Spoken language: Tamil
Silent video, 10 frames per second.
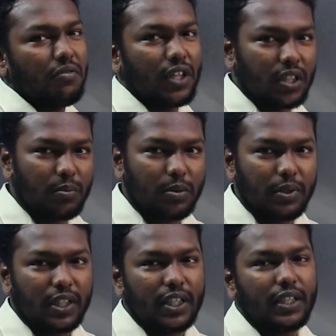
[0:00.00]
வணக்கம்
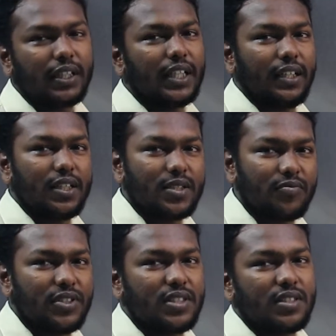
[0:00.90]
நண்பர்களே டேட்டா
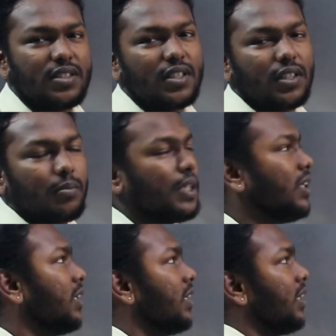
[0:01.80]
சஃபிஷியன்சியில் நம்ம
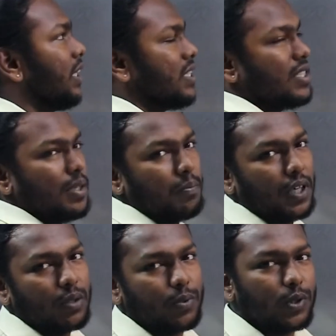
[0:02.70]
நெக்ஸ்ட் டைப்
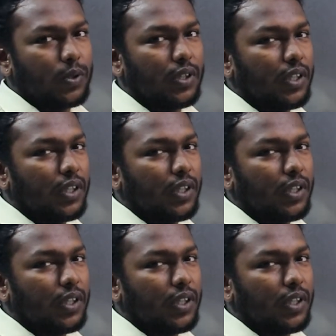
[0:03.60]
பார்க்க போகிறோம்